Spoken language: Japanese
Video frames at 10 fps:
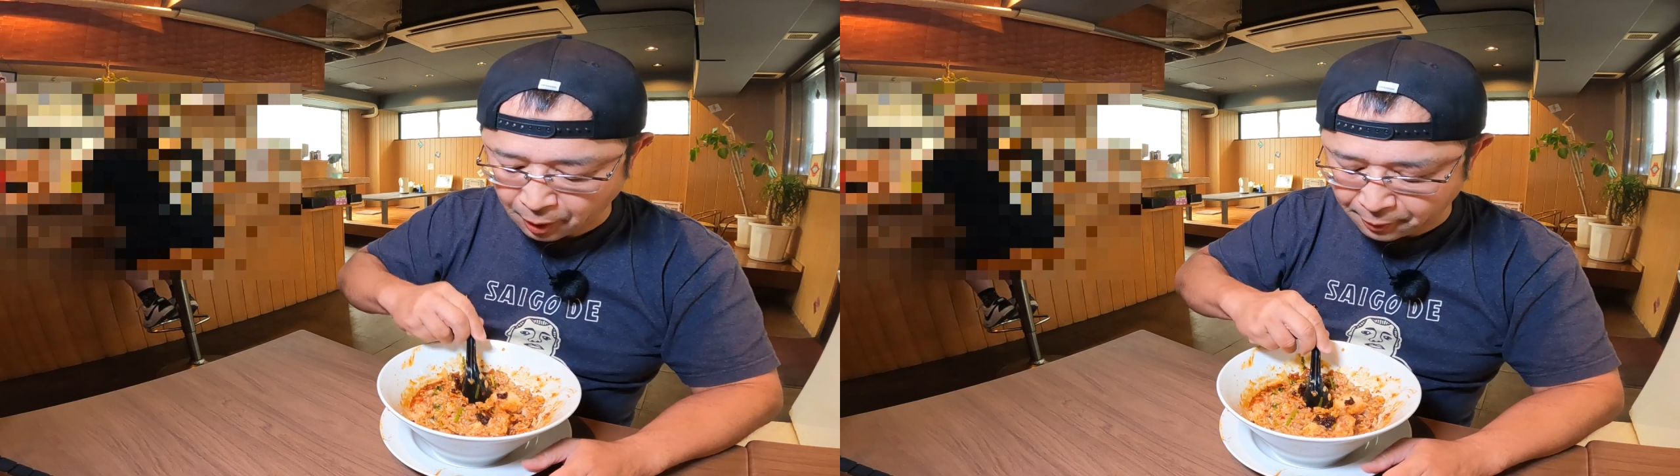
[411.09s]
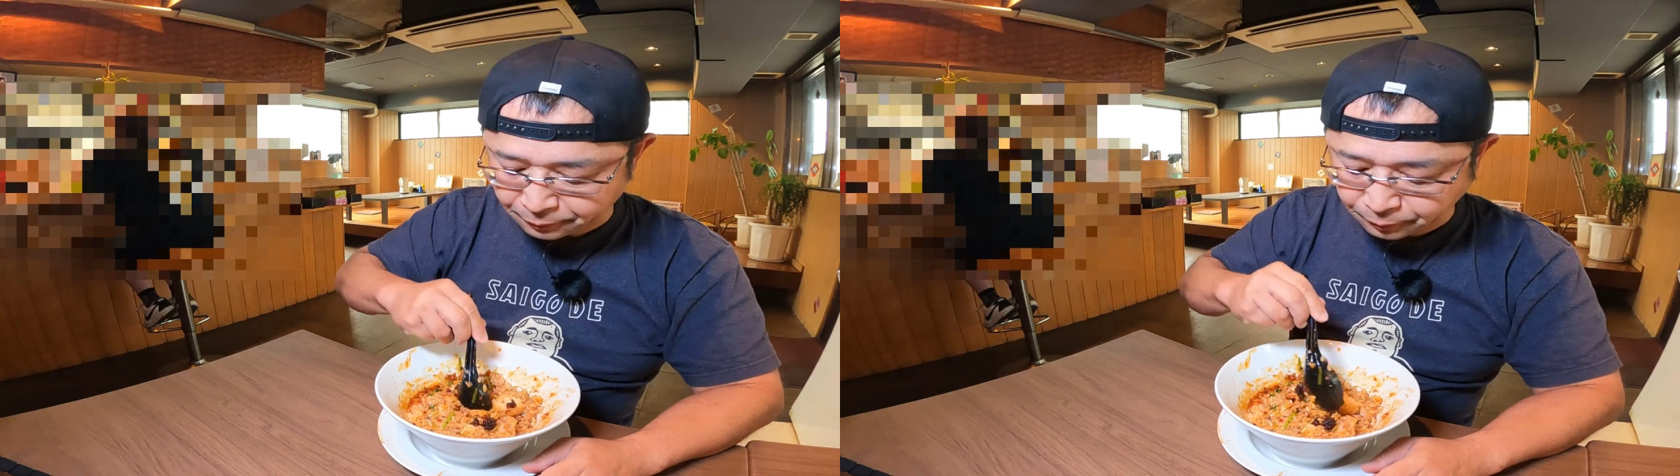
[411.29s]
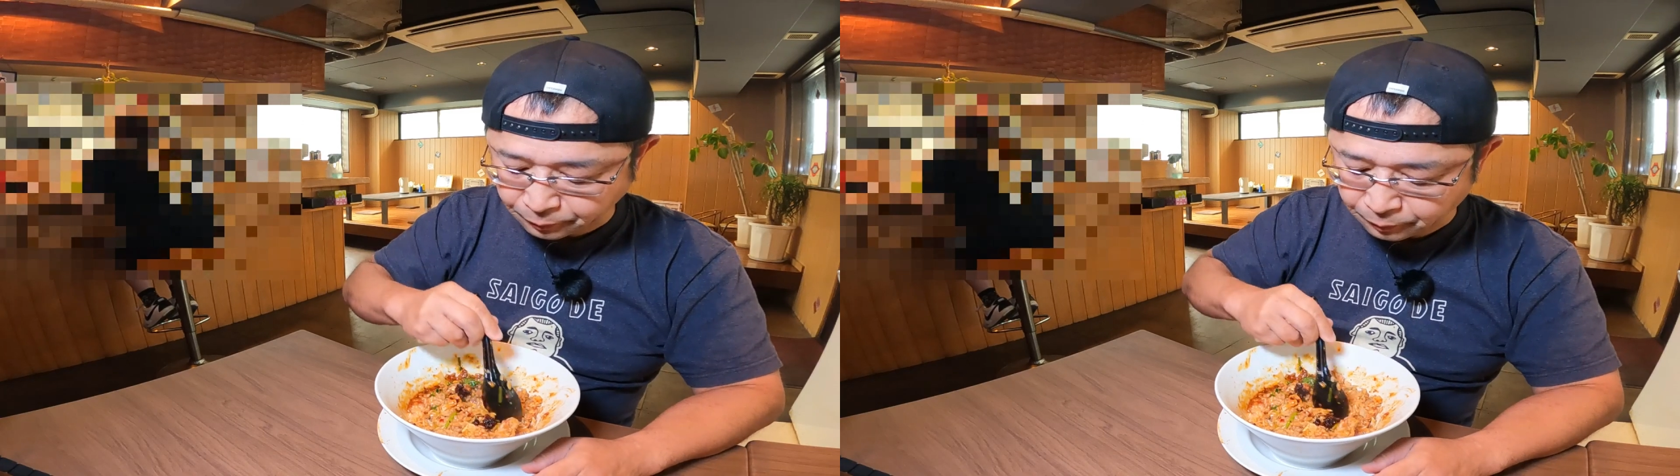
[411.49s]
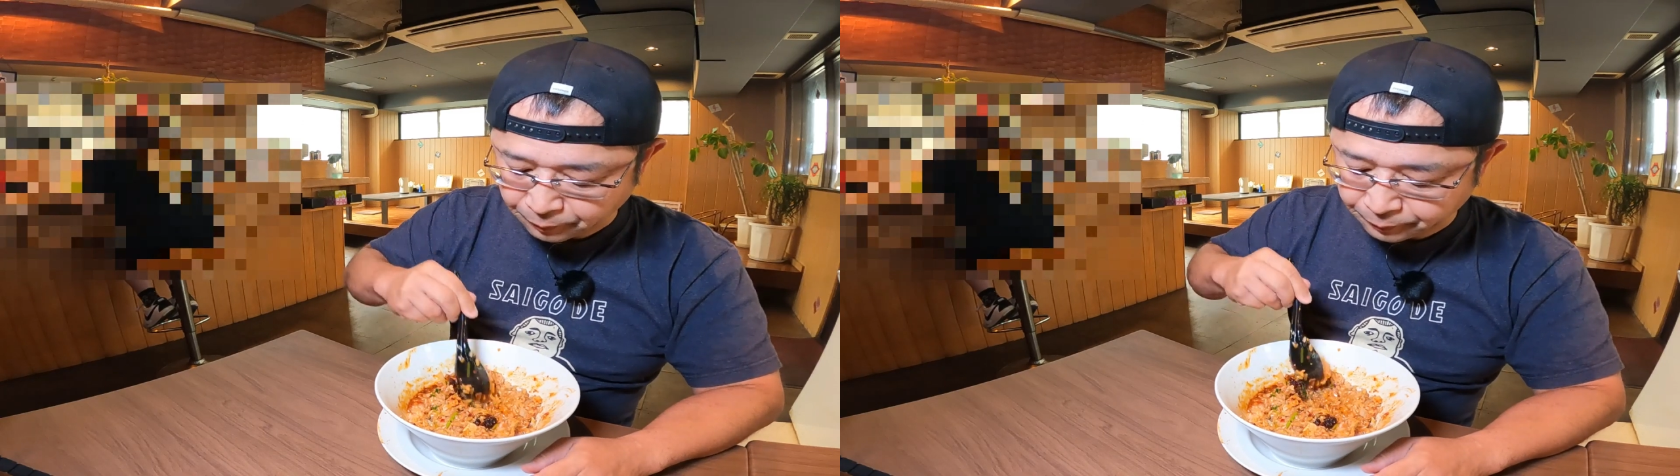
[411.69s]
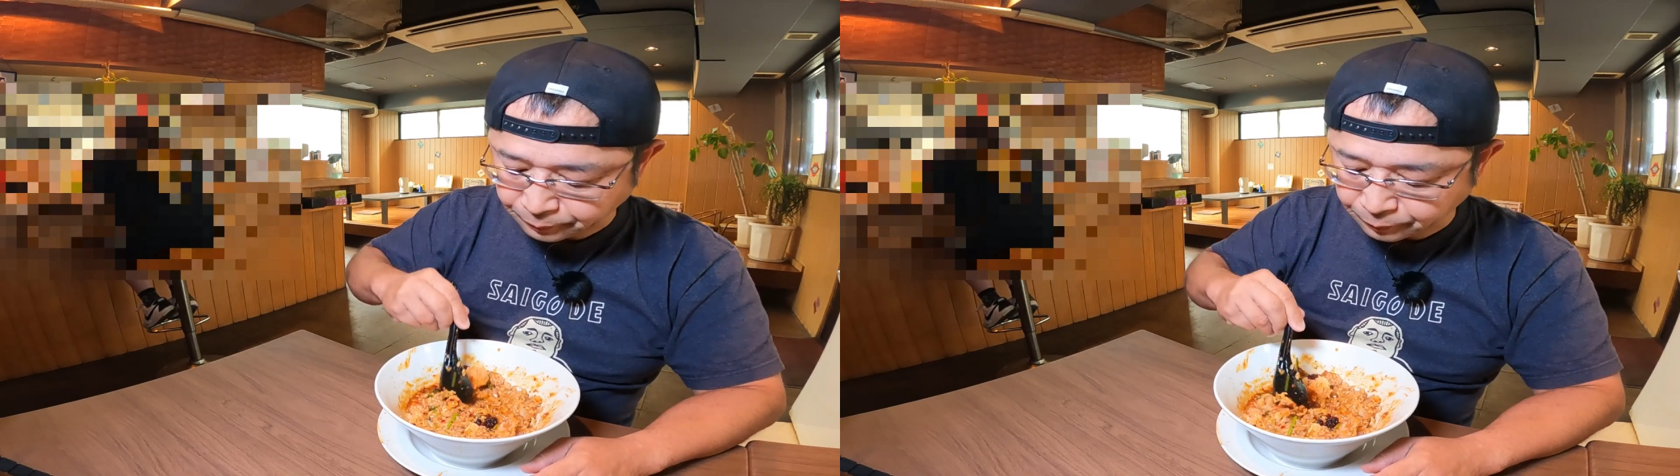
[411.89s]
程度が
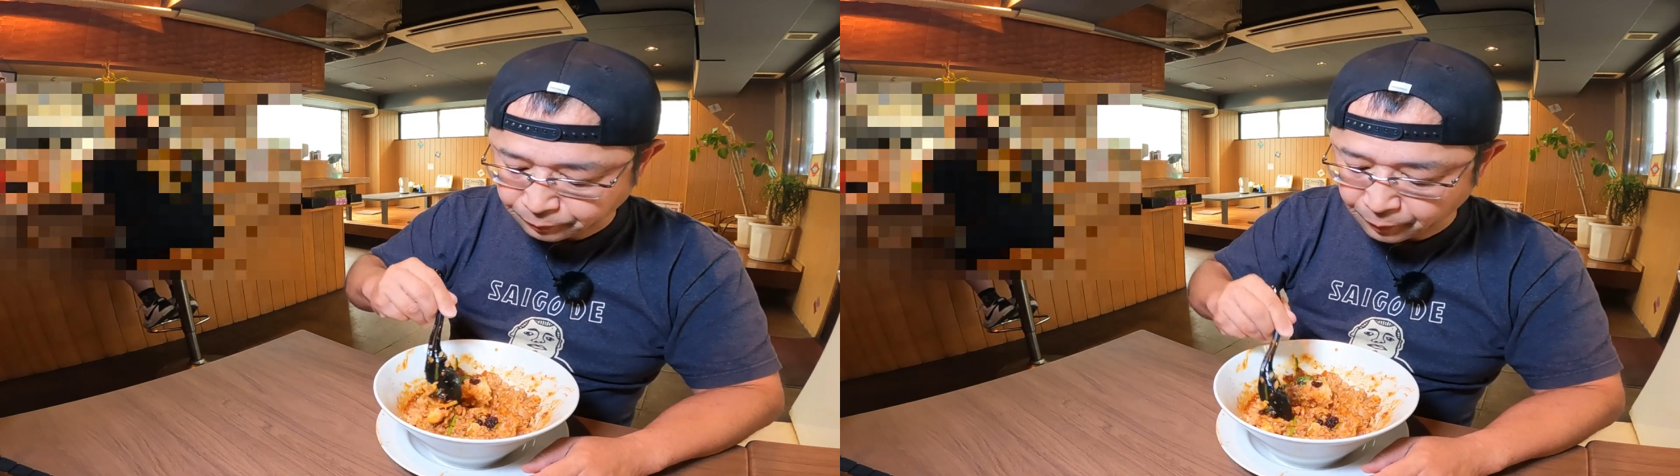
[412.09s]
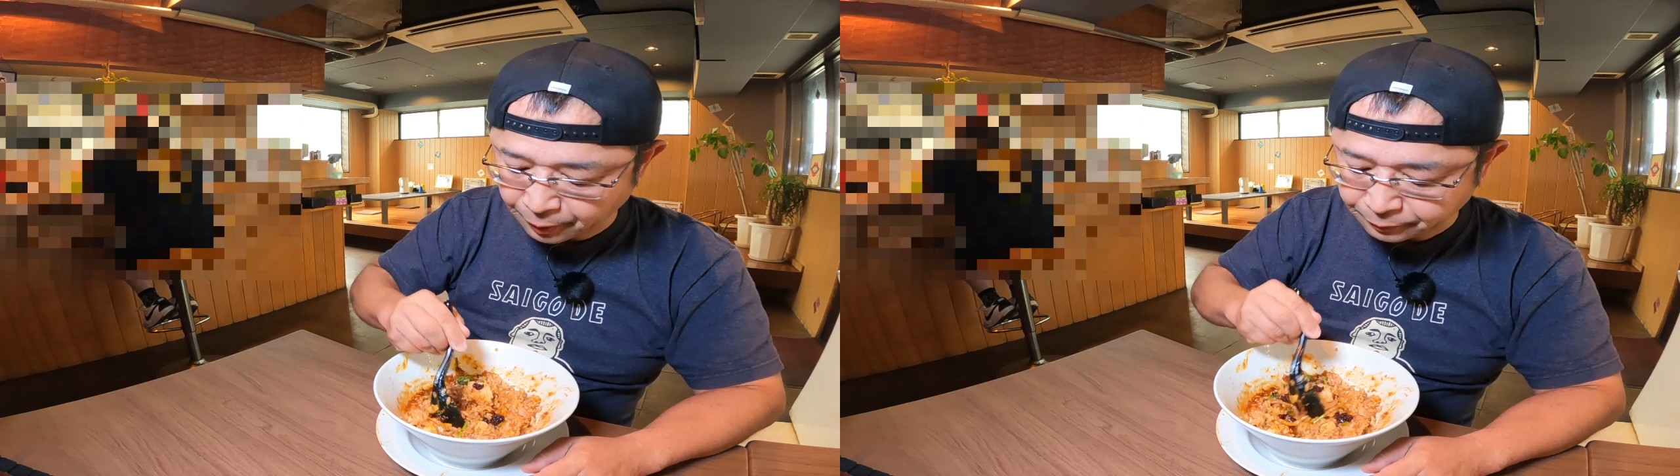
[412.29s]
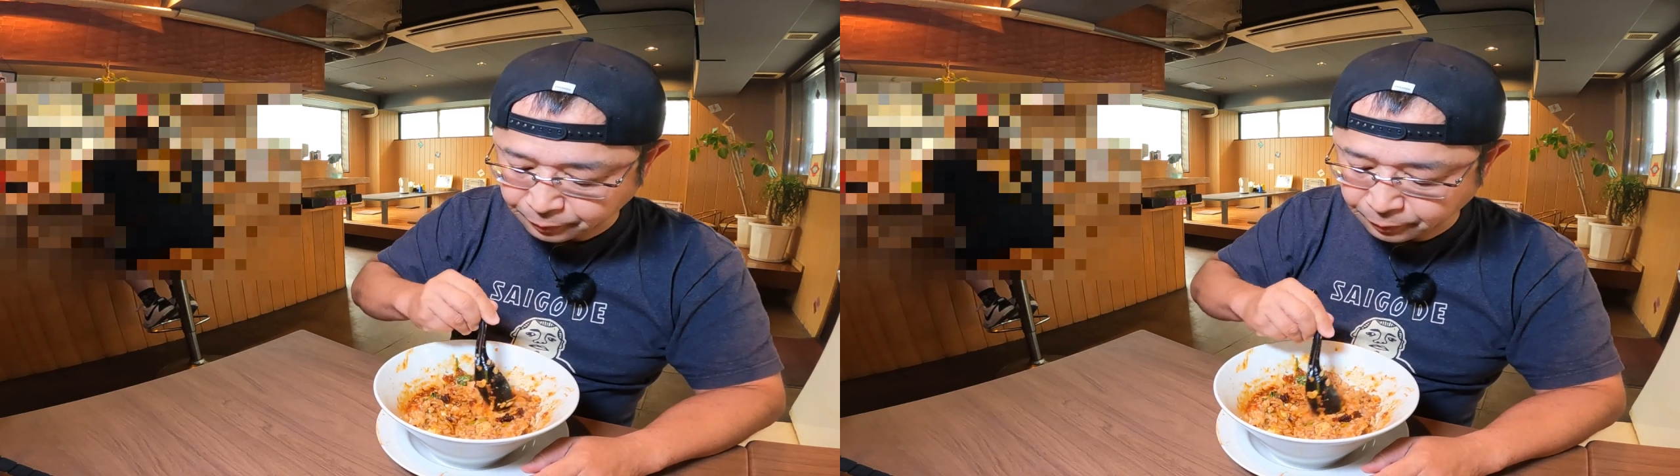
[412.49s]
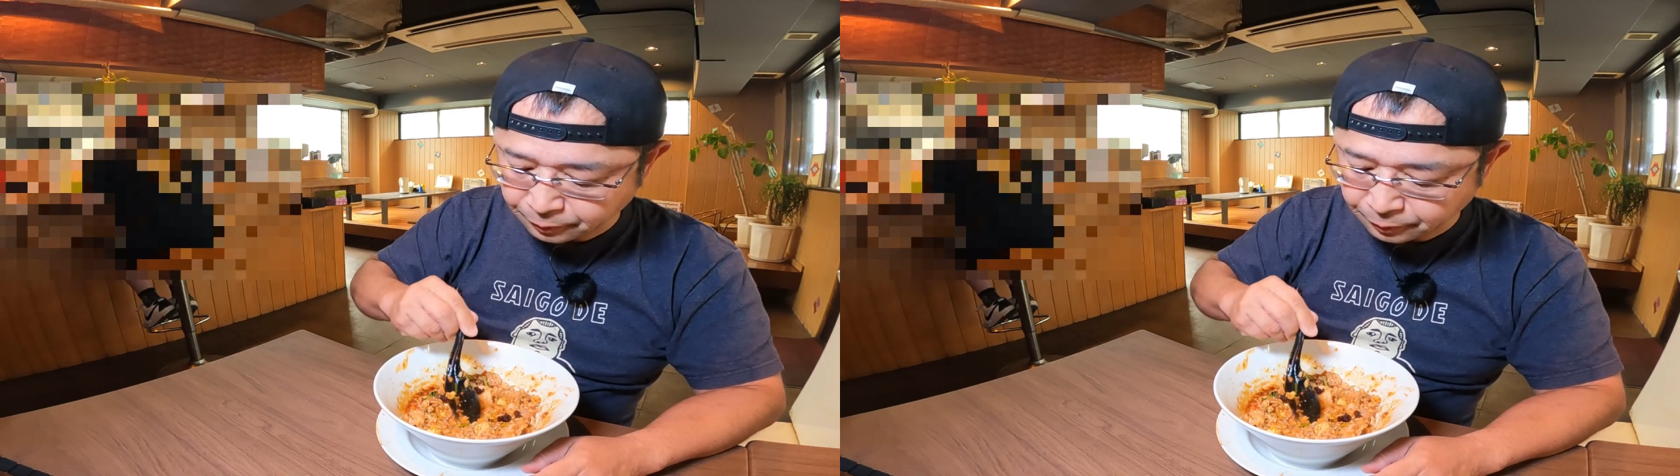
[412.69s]
分かったので